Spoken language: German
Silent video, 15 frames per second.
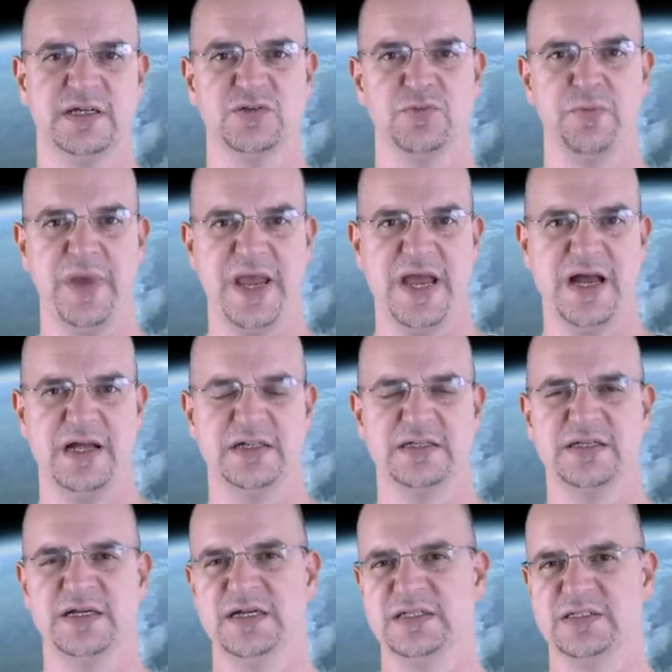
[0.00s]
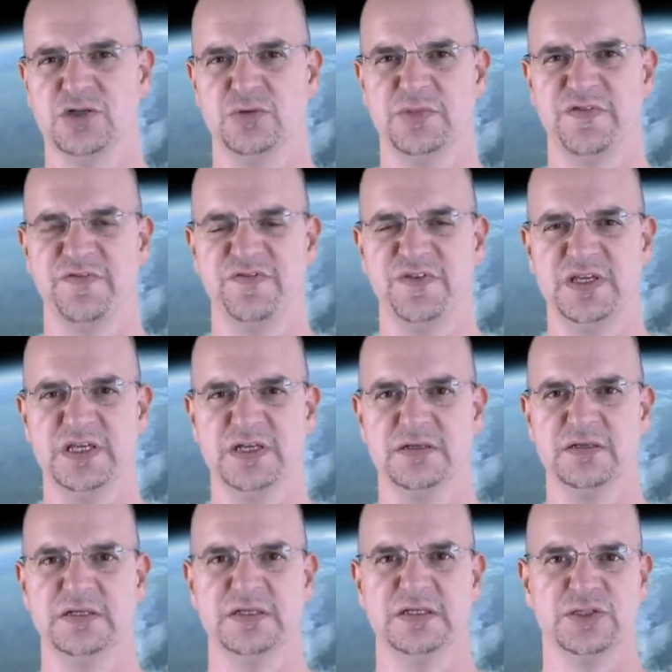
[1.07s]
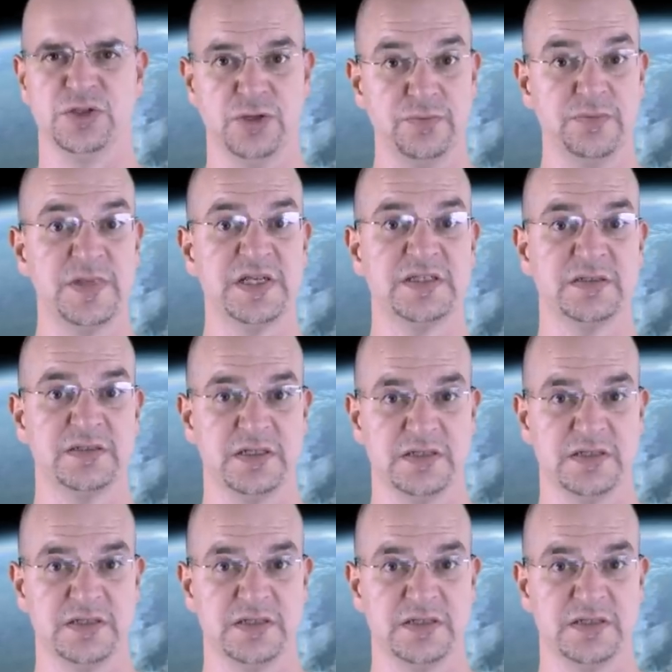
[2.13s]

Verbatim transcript: also mehr als 1,4 Sonnenmassen.